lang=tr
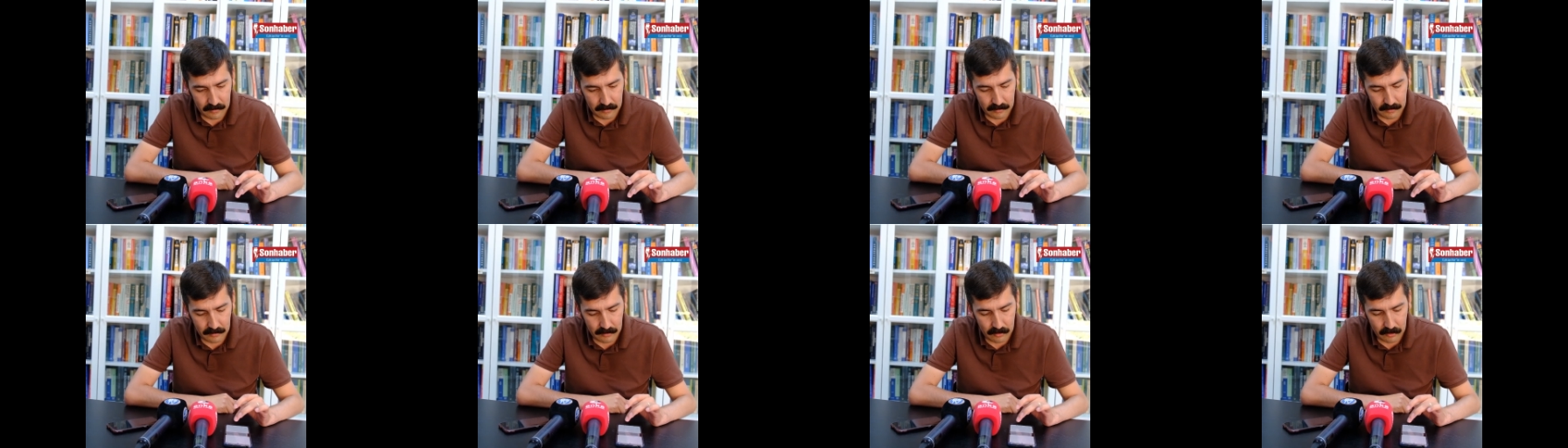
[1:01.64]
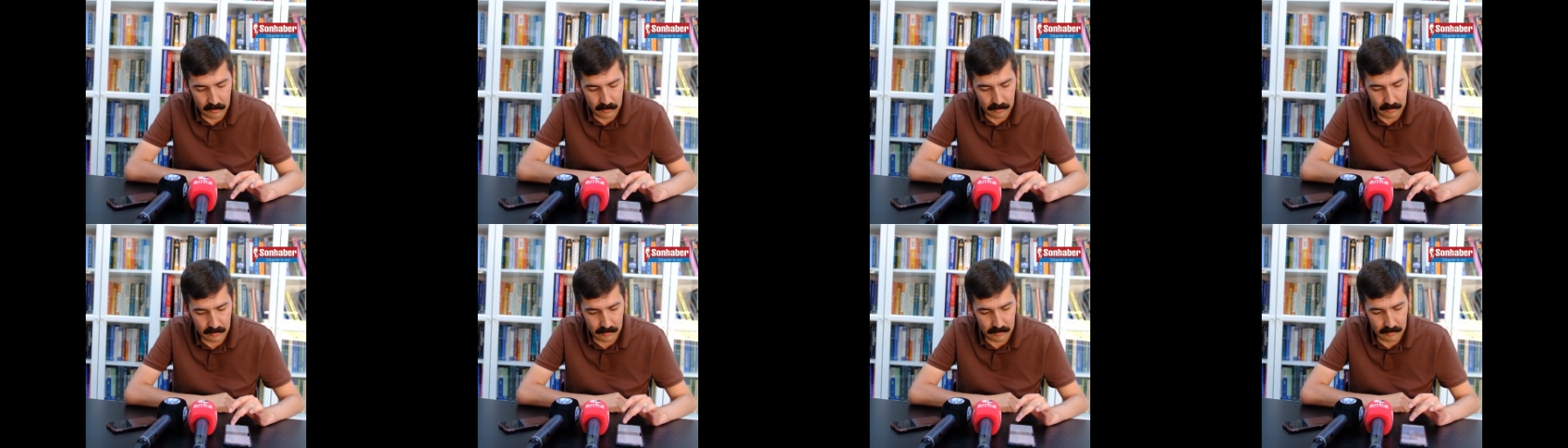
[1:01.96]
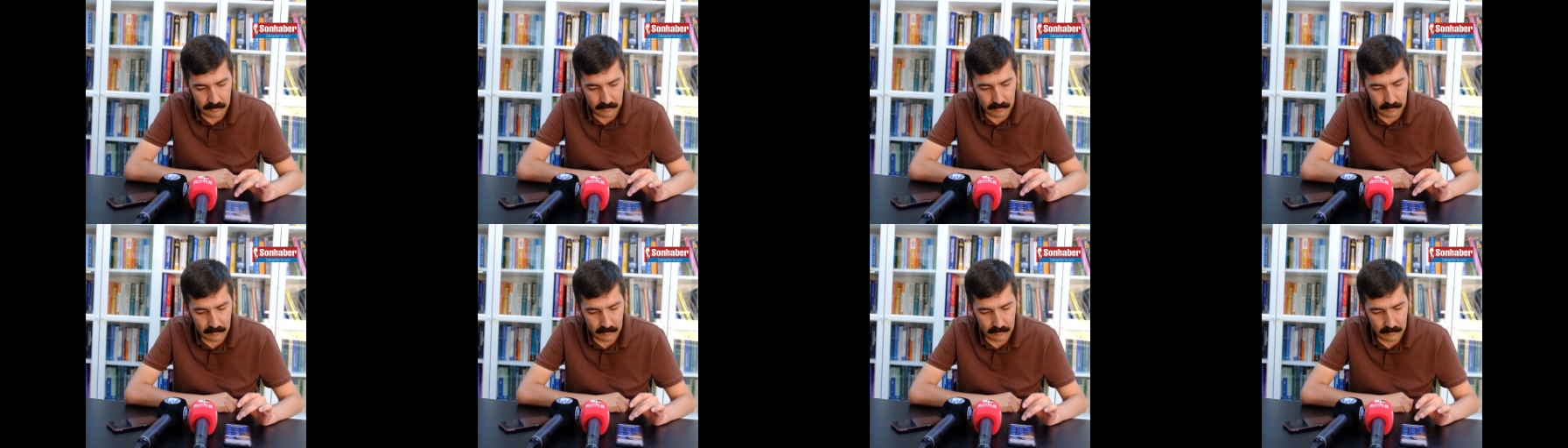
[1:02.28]
Eskişehir
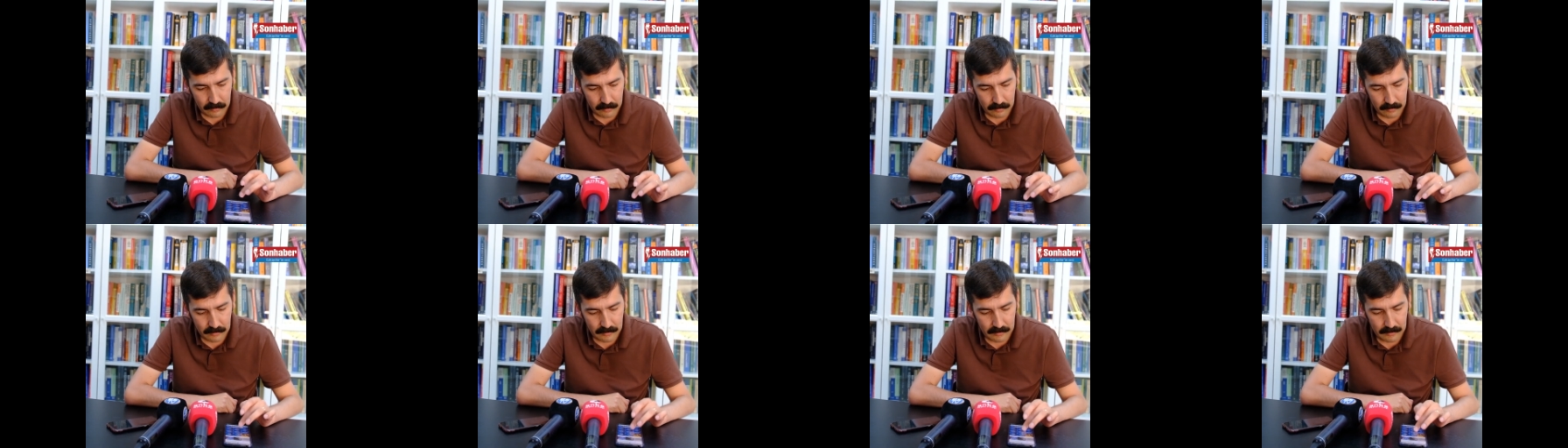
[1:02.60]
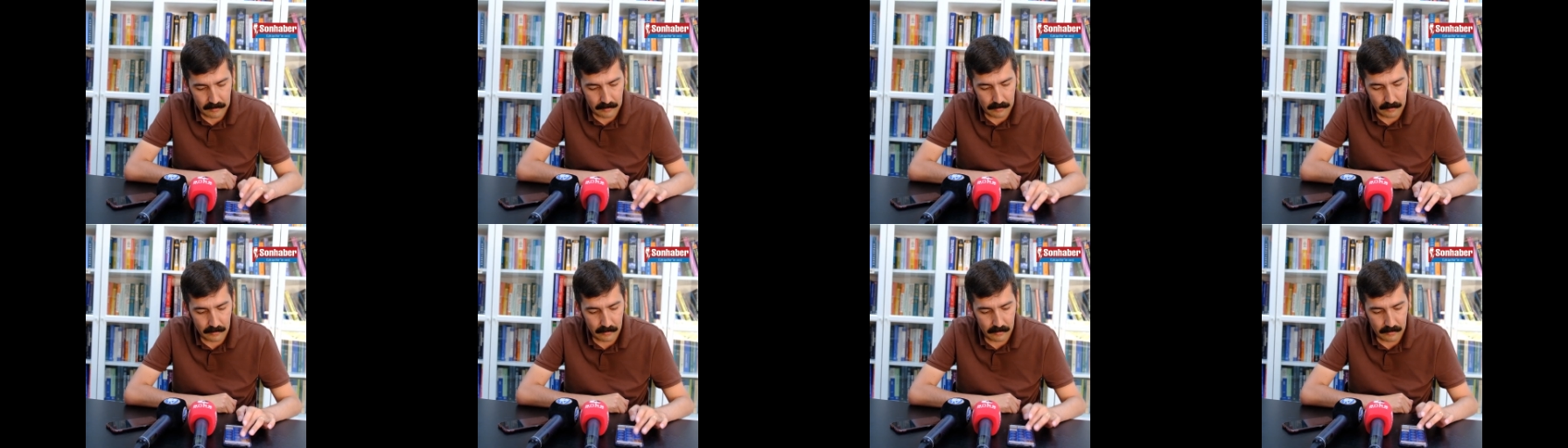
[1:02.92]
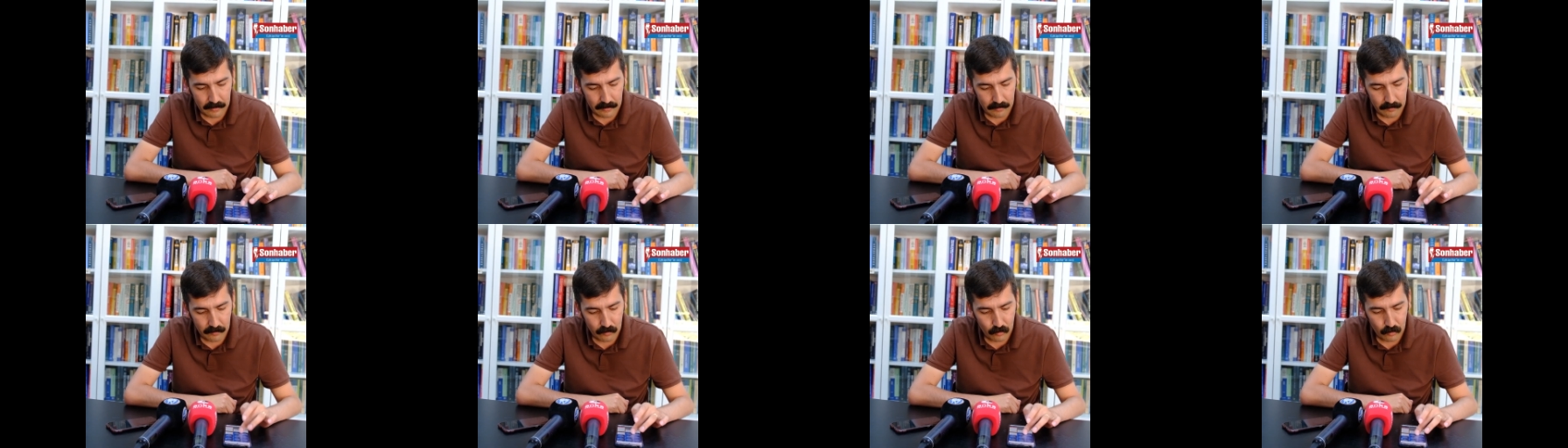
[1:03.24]

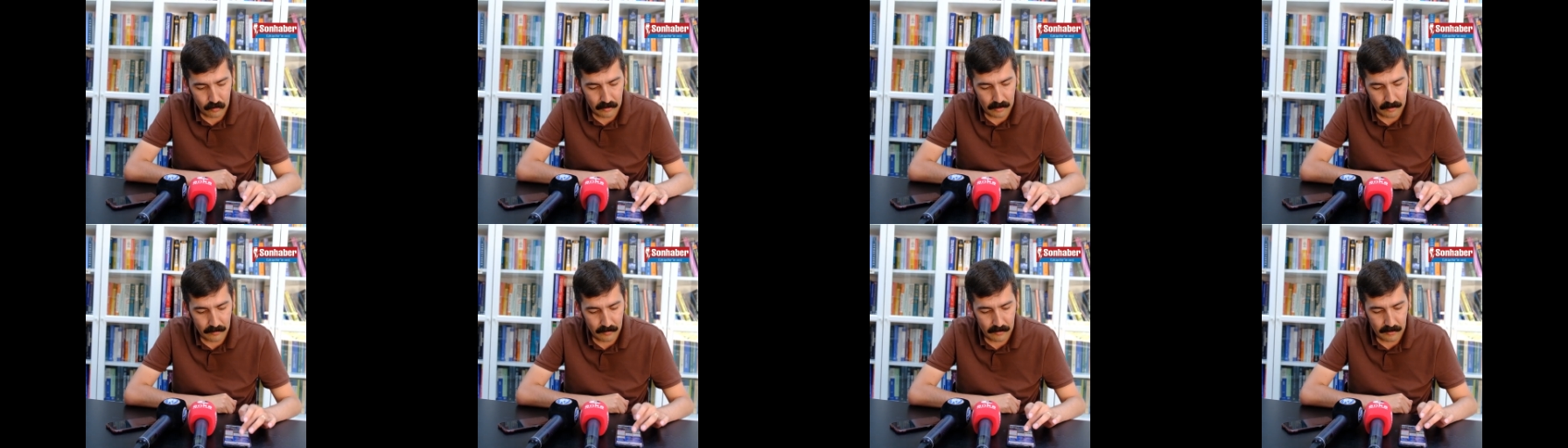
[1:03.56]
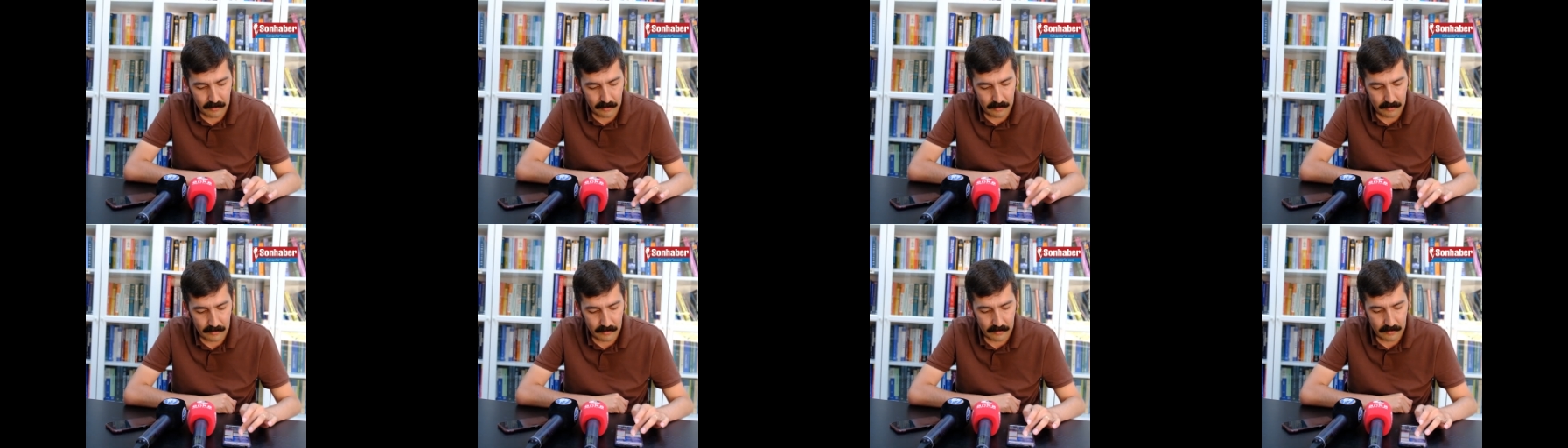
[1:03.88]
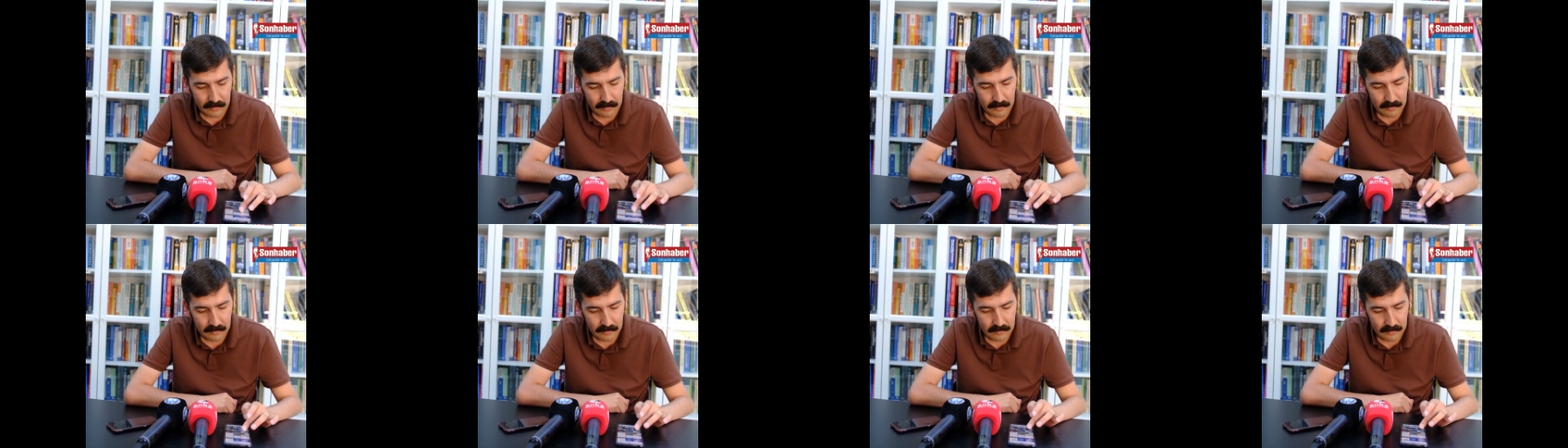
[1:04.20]
genelinde bunlar biraz
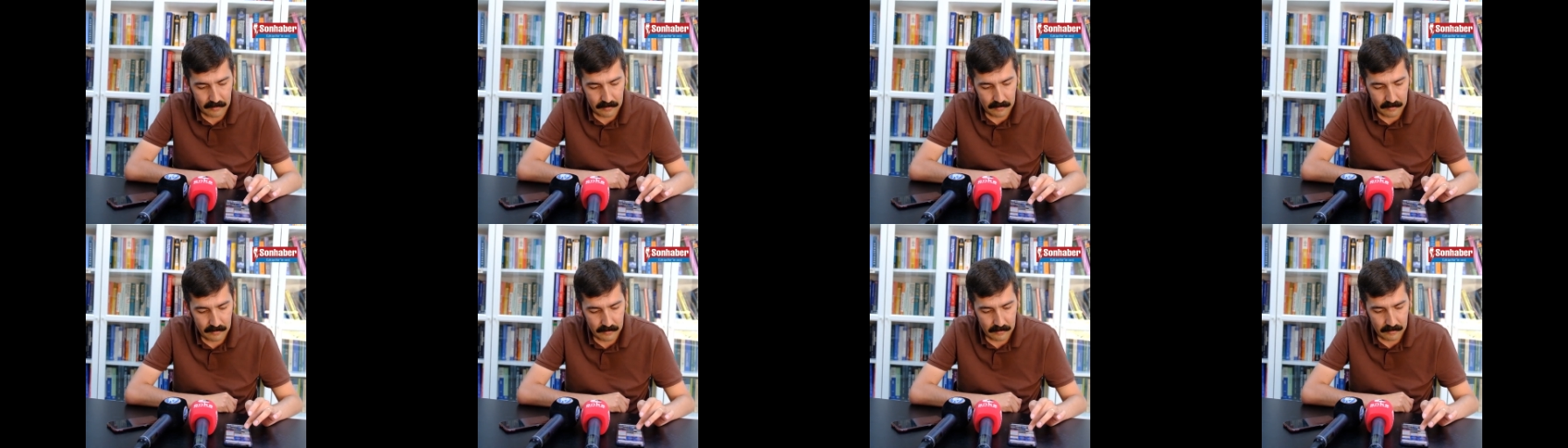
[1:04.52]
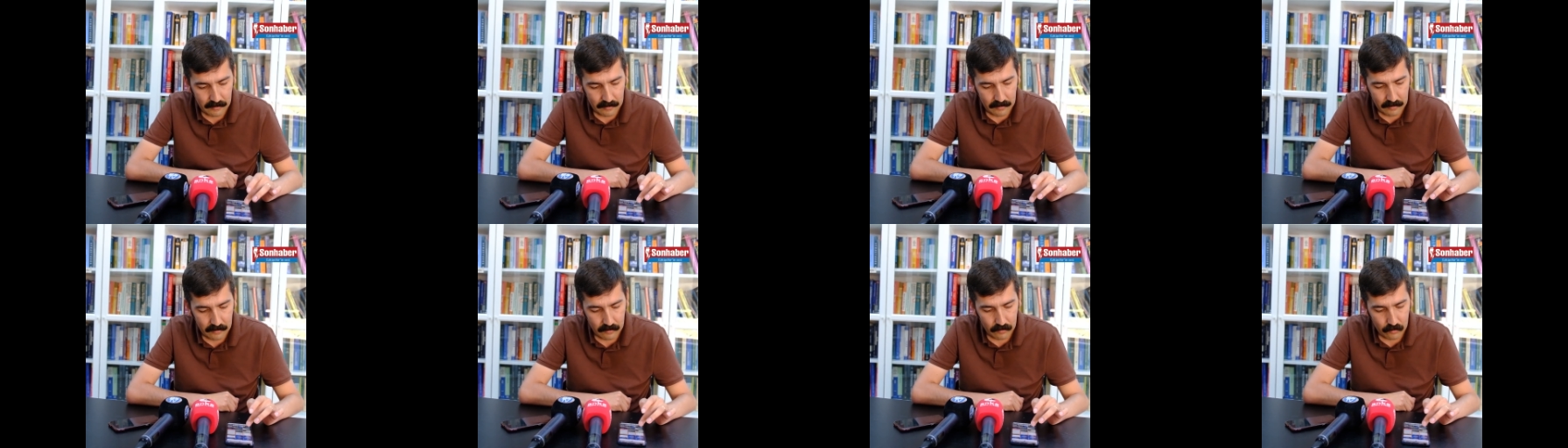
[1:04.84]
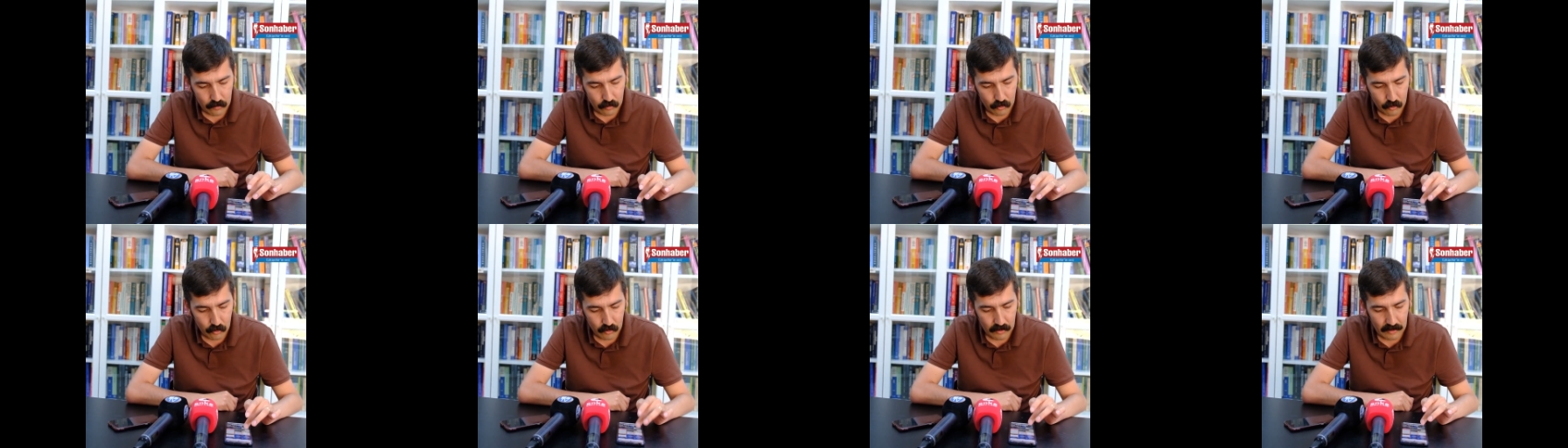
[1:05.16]
daha
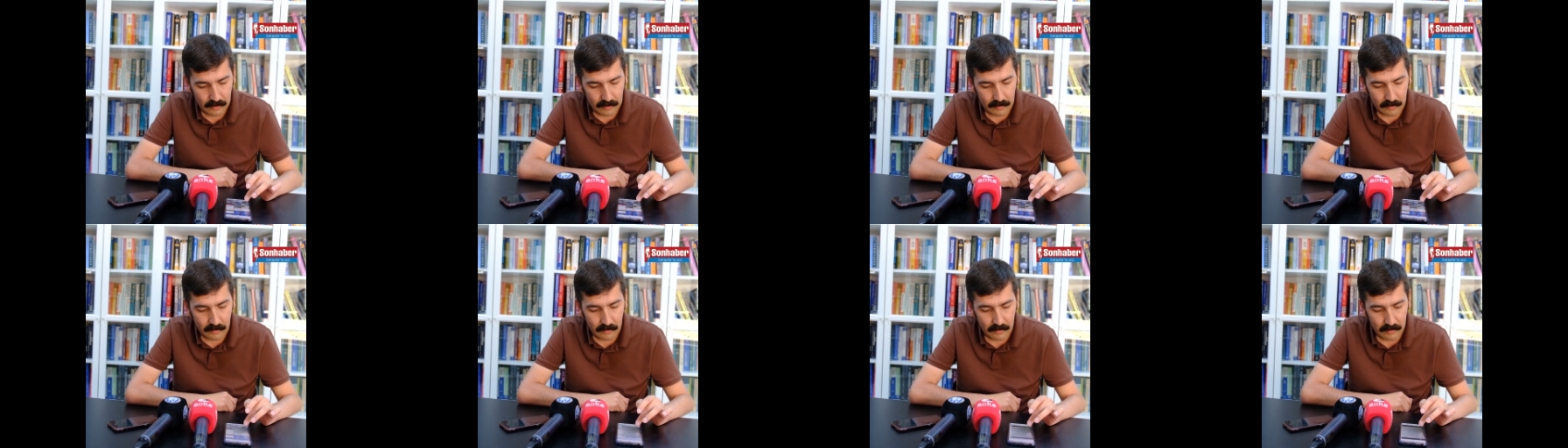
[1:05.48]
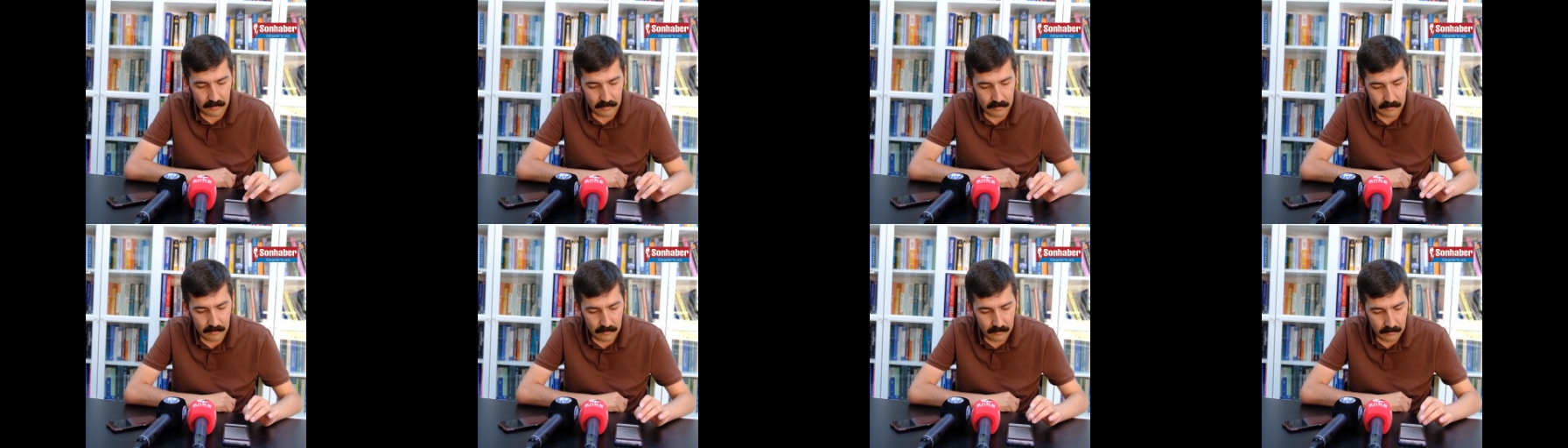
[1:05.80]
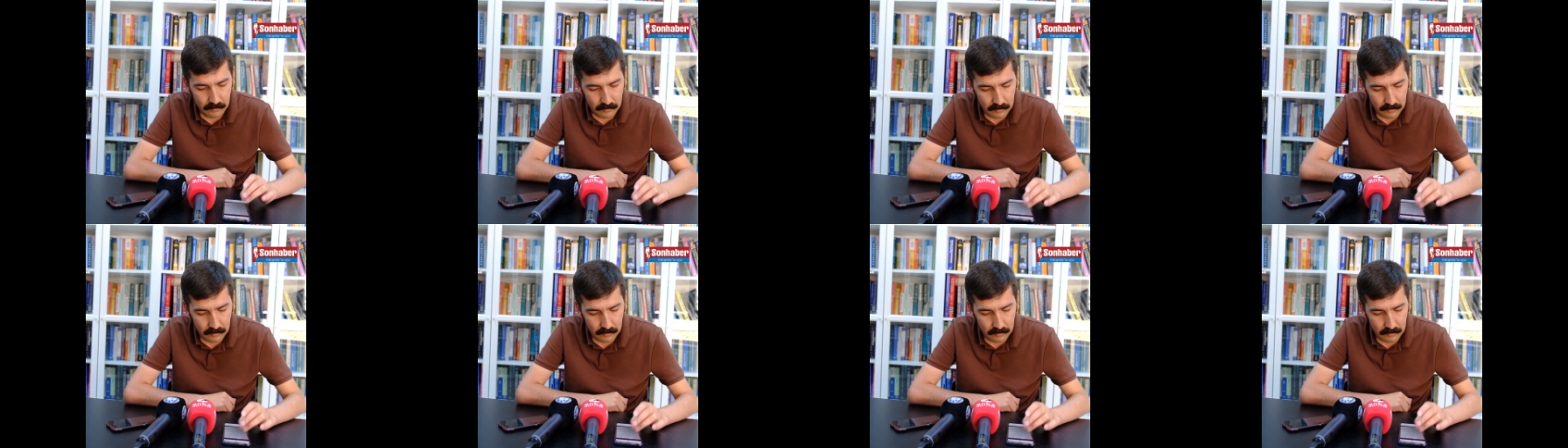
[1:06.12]
düşük haneler.